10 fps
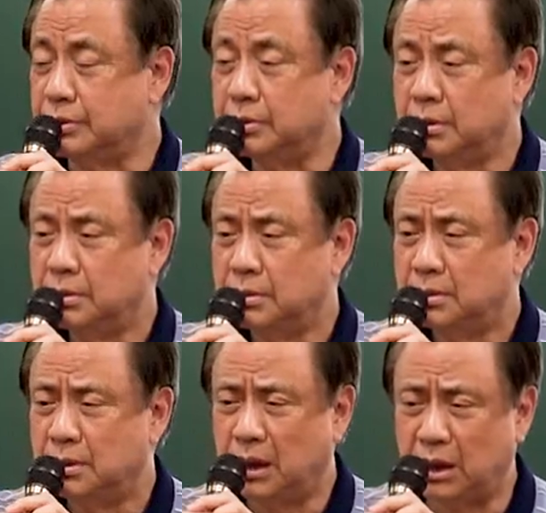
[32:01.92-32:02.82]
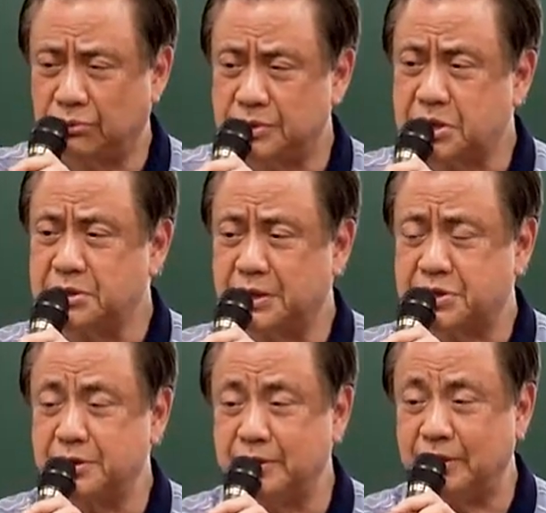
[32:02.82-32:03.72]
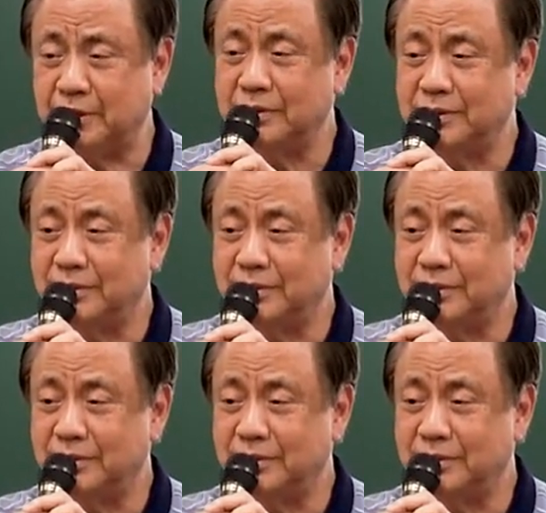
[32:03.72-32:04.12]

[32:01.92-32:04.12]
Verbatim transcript: 以啊，我都气在心里。